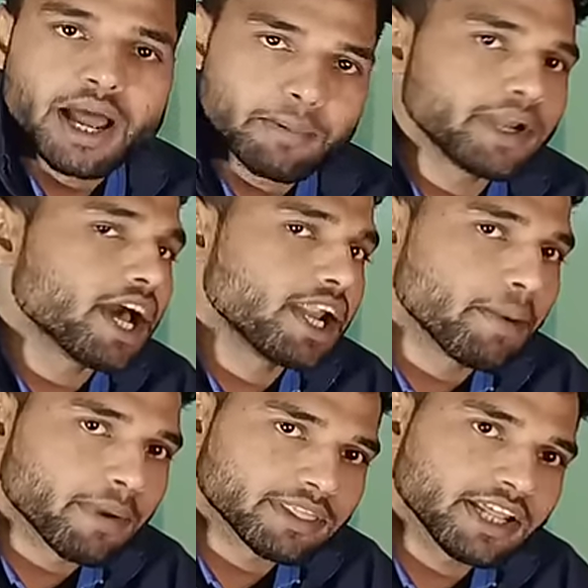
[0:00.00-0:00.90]
हमें
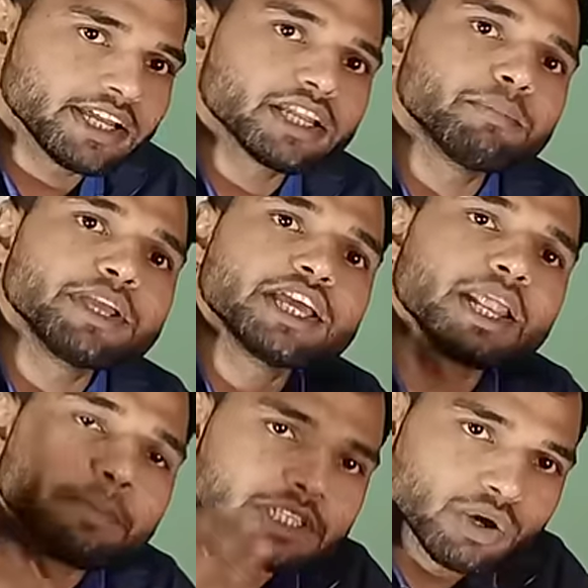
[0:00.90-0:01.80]
डालना पड़ता है लेकिन हमें ये
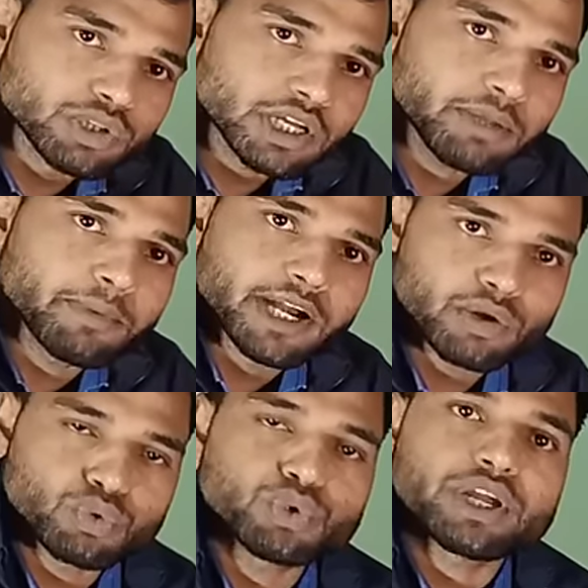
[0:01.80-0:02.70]
नहीं पता होता कि
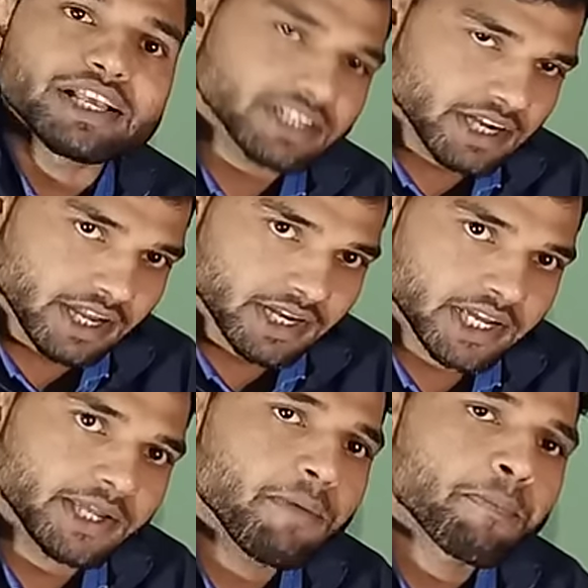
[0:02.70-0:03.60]
वाटर को कैसे
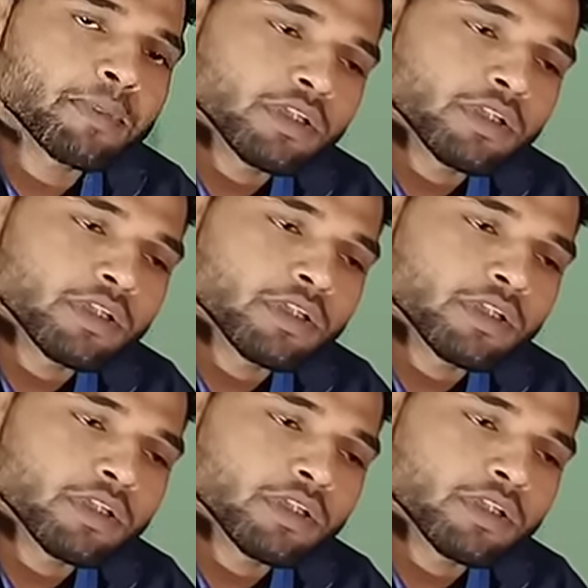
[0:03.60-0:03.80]
डालना है